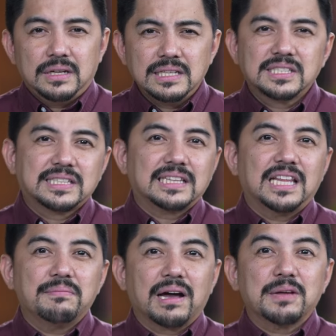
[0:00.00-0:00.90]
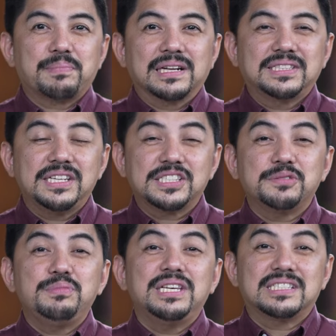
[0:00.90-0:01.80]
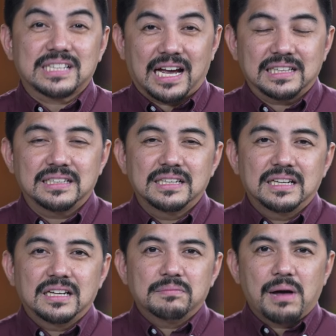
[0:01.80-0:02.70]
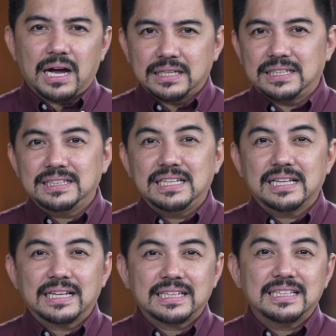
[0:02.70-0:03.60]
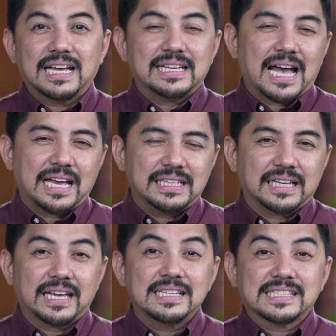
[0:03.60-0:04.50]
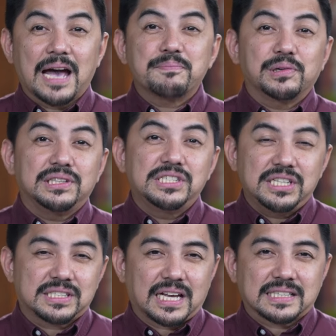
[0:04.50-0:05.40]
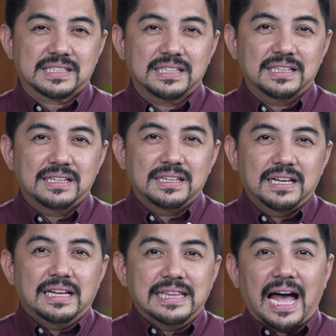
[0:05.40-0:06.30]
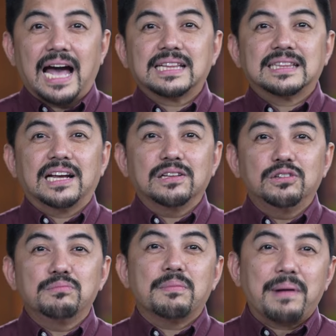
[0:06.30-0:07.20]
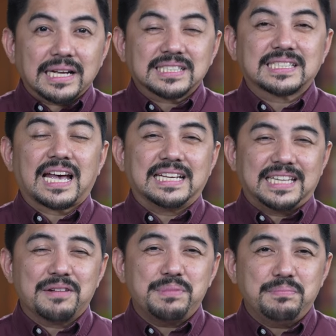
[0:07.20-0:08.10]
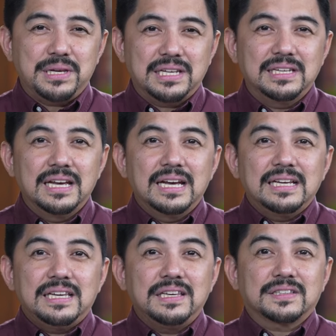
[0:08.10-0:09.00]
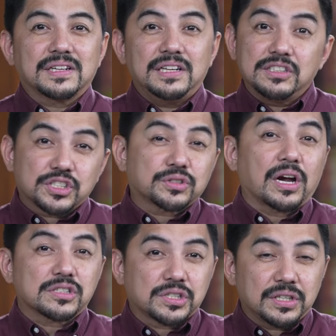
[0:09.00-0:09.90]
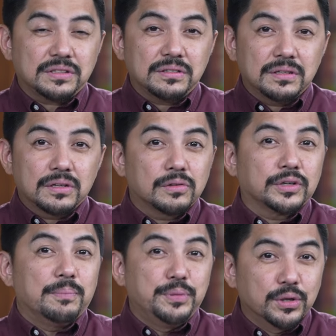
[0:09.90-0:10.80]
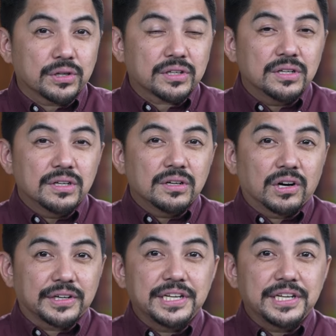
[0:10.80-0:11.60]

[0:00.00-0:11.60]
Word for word: Instead na makipagchismisan, bakit hindi natin gayahin ang example ni Jesus? lahat ng lumabas sa kanyang bibig, either instruction, rebuke, or